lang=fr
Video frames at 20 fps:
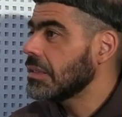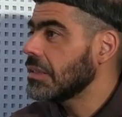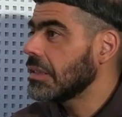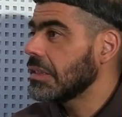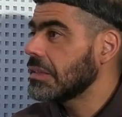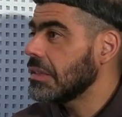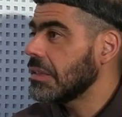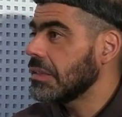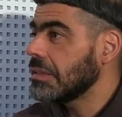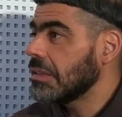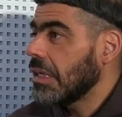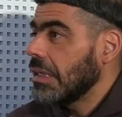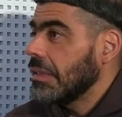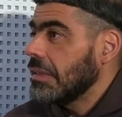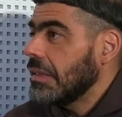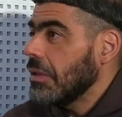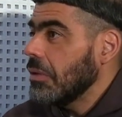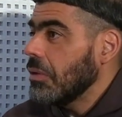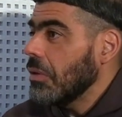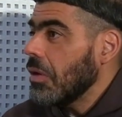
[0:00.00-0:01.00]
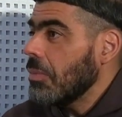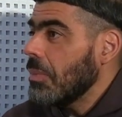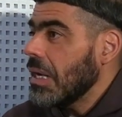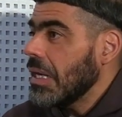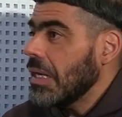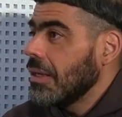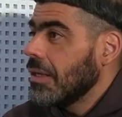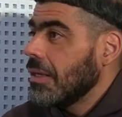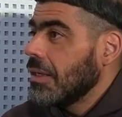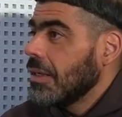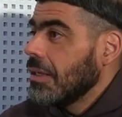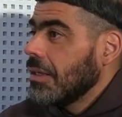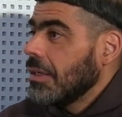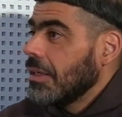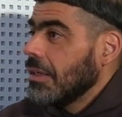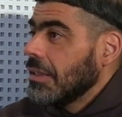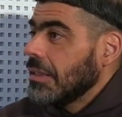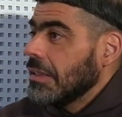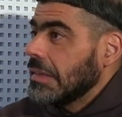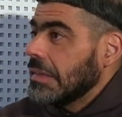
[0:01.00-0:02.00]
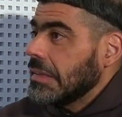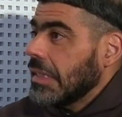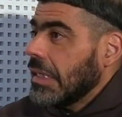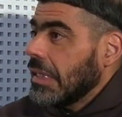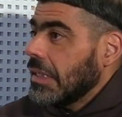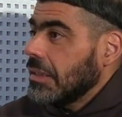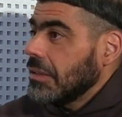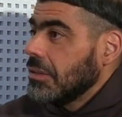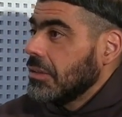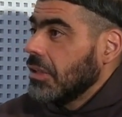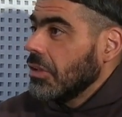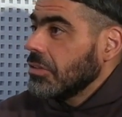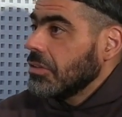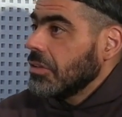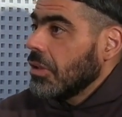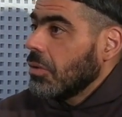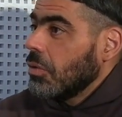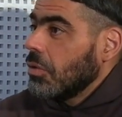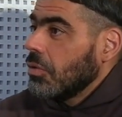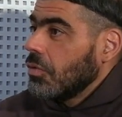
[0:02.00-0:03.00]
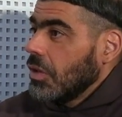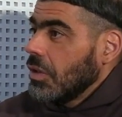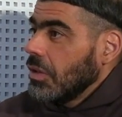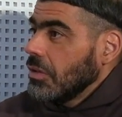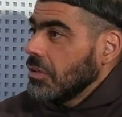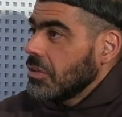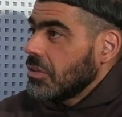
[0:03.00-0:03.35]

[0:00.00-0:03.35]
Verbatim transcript: Ça, ça a été normal. Ah ça, dans un couvent,